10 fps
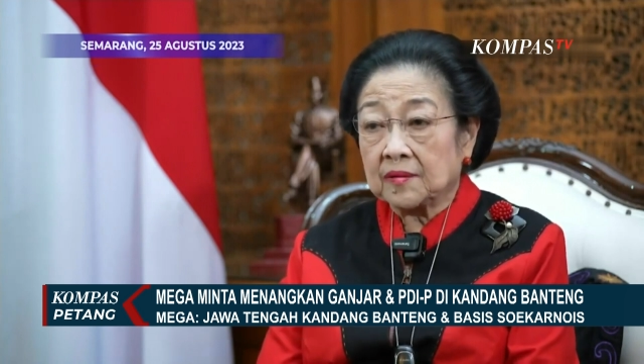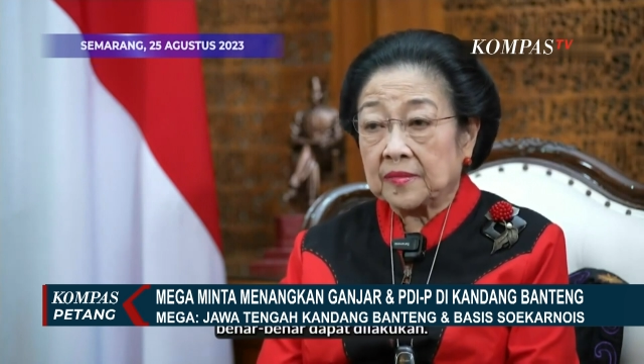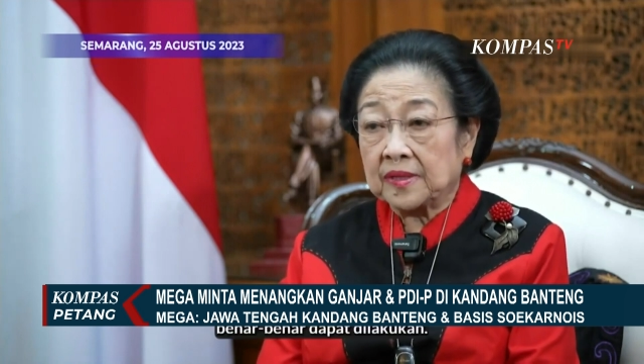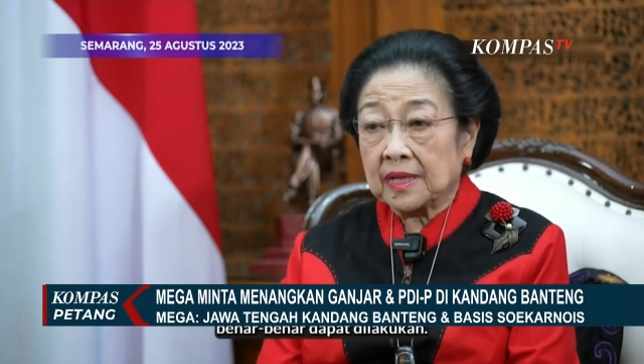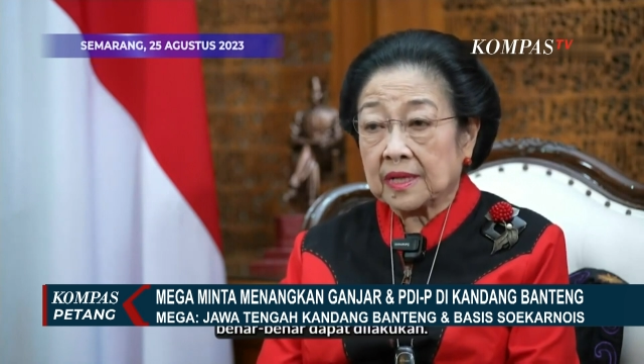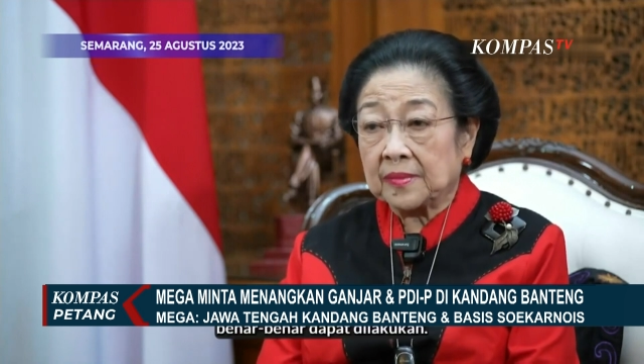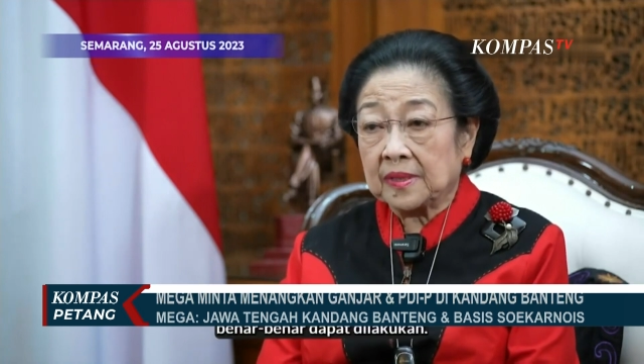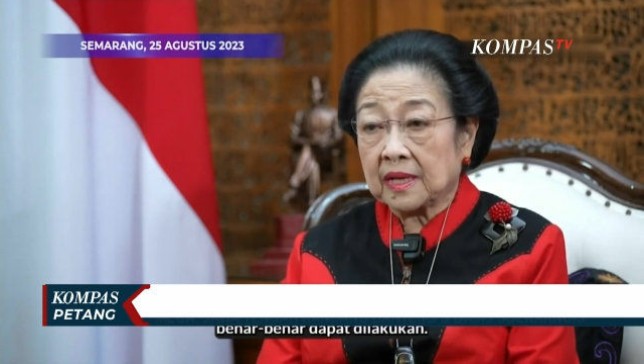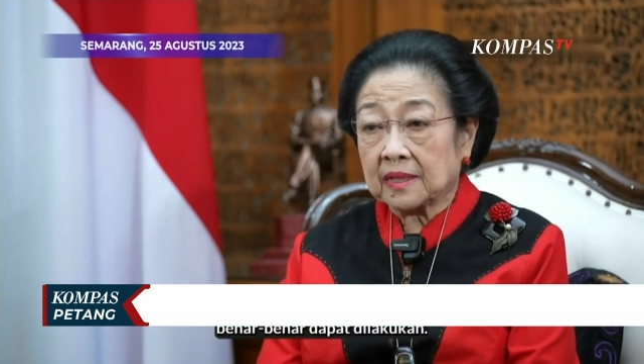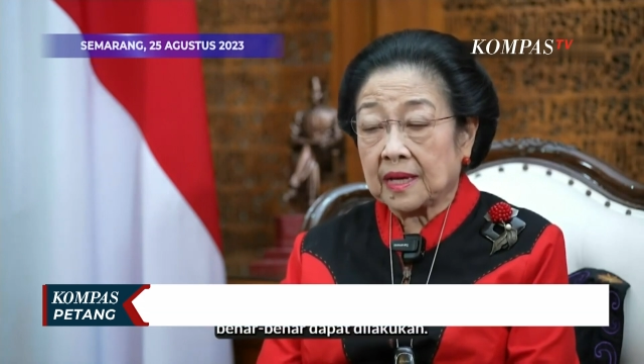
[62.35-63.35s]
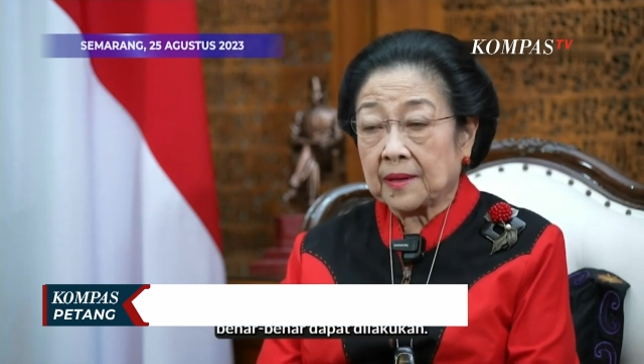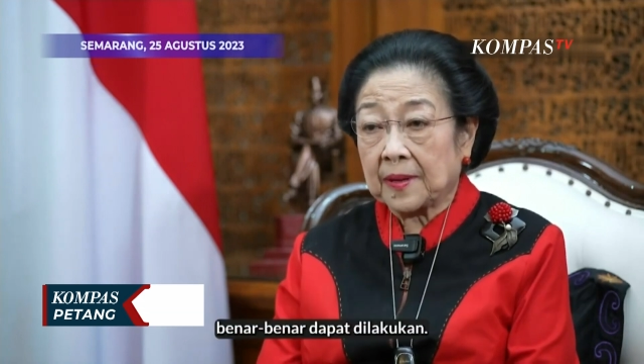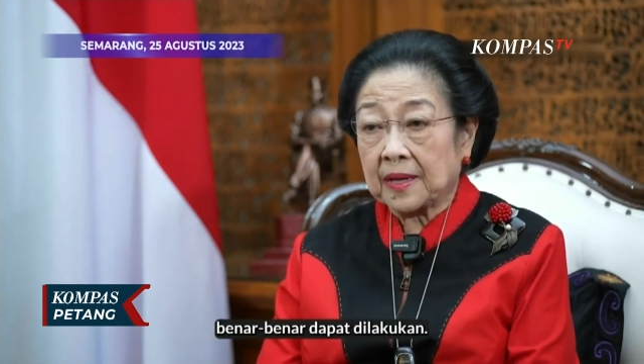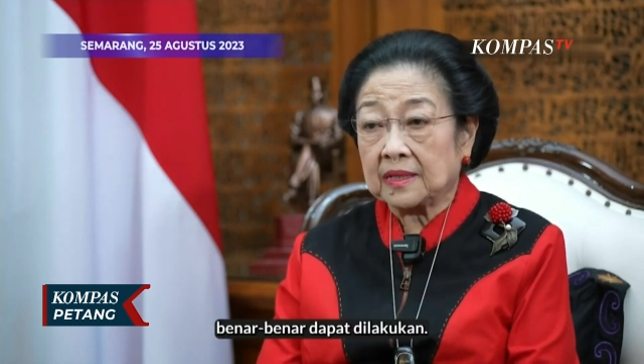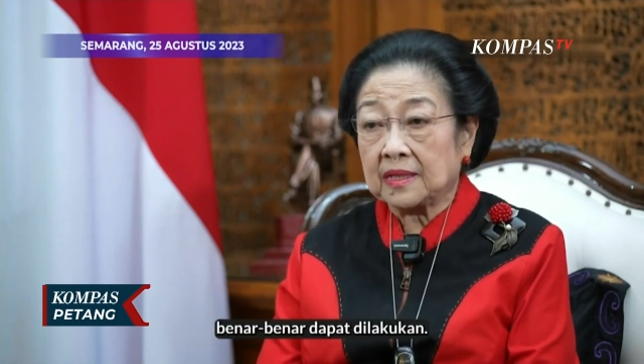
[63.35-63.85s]
benar-benar
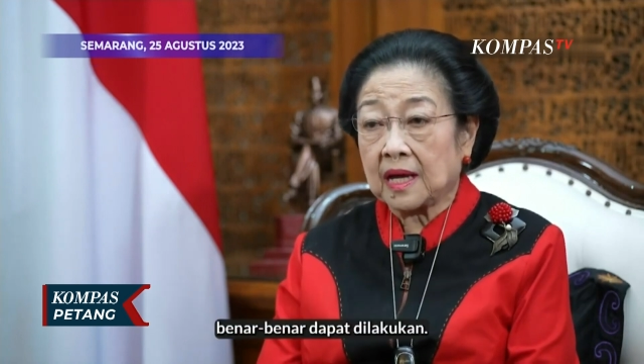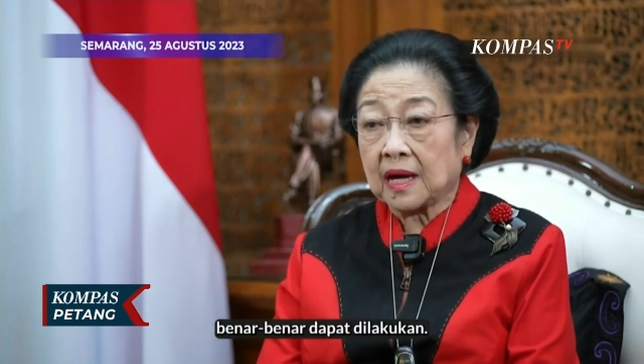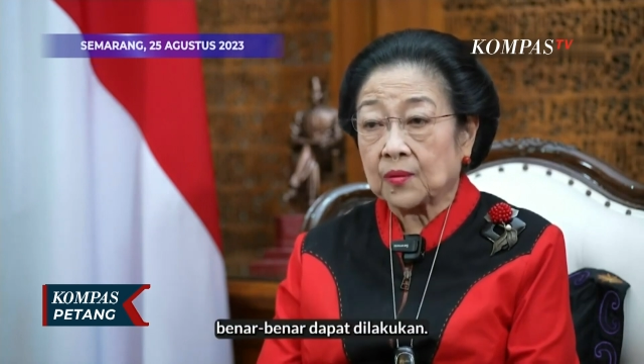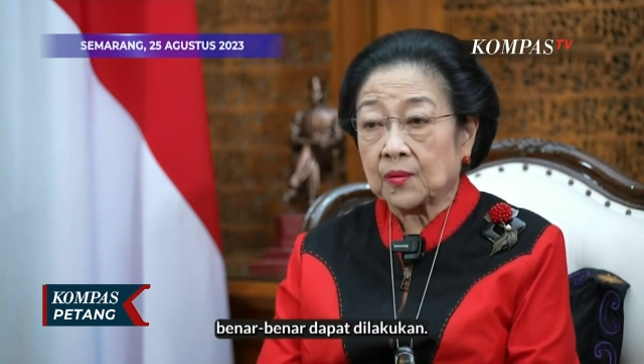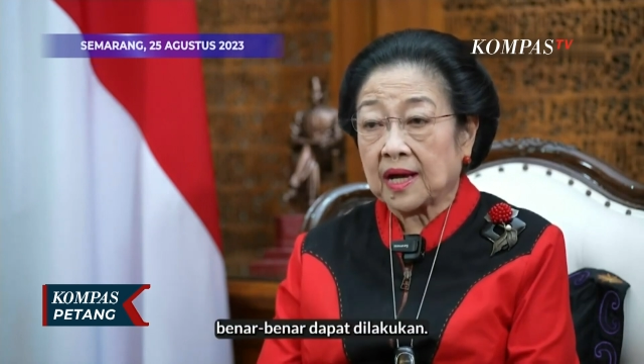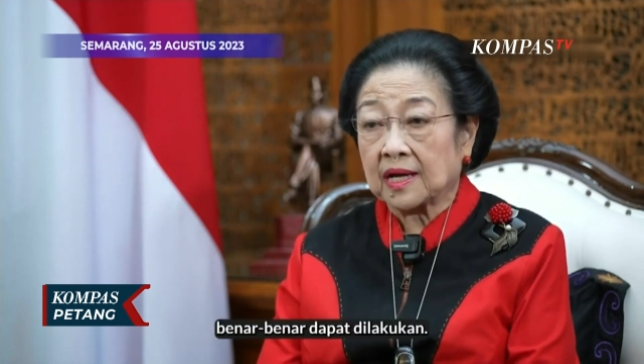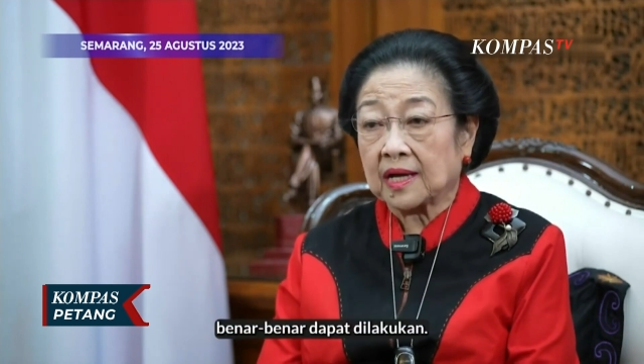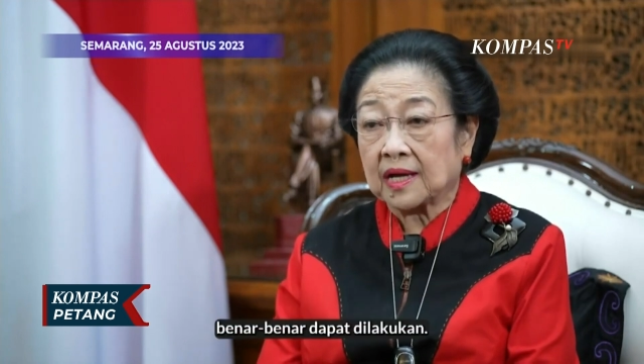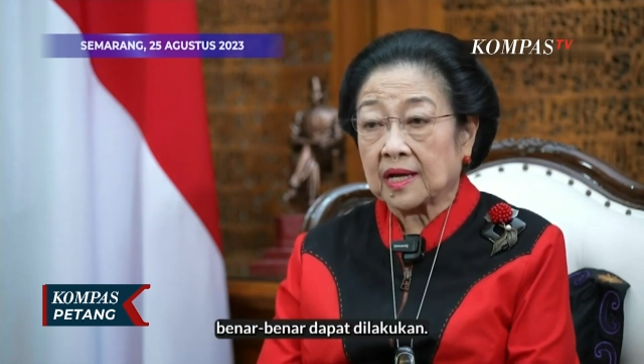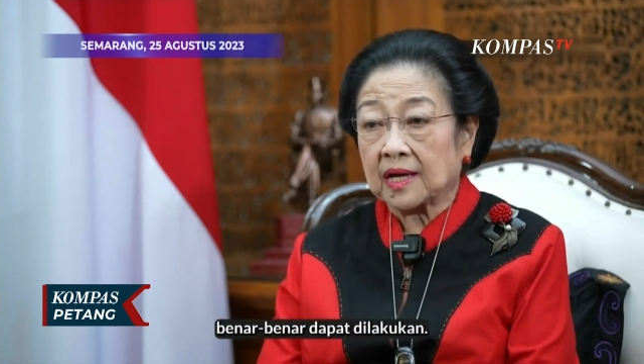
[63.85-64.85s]
dapat dilakukan.